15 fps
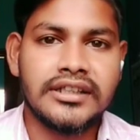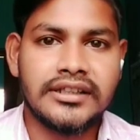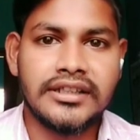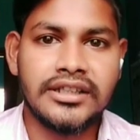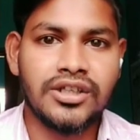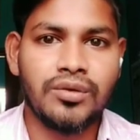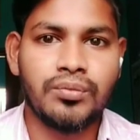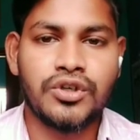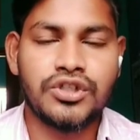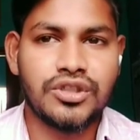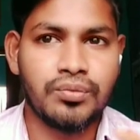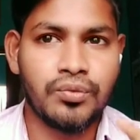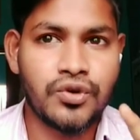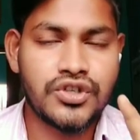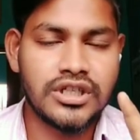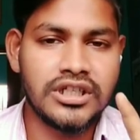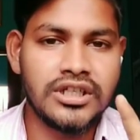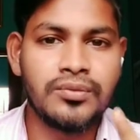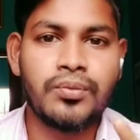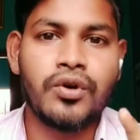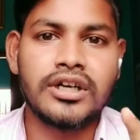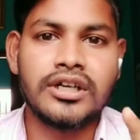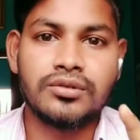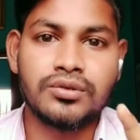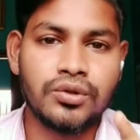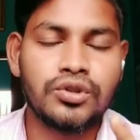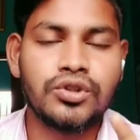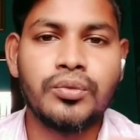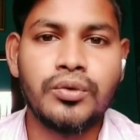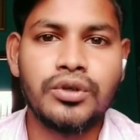তিন নম্বর হচ্ছে মোস্ট ইম্পর্টেন্ট
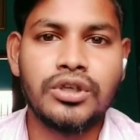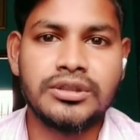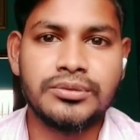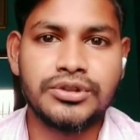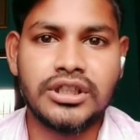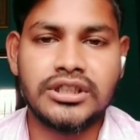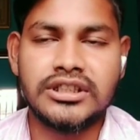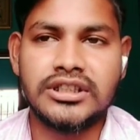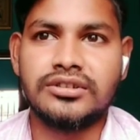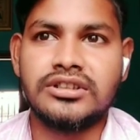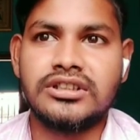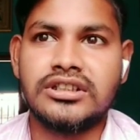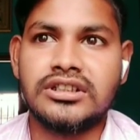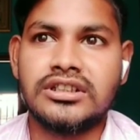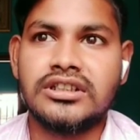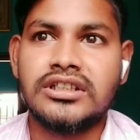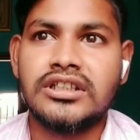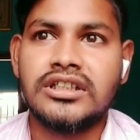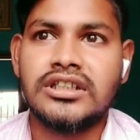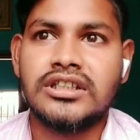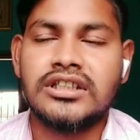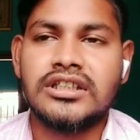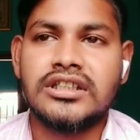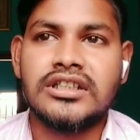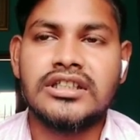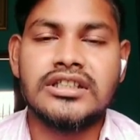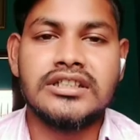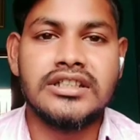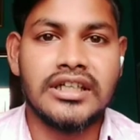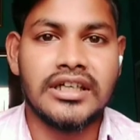গুরুত্বপূর্ণ যে বিষয় হচ্ছে
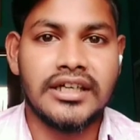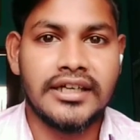যে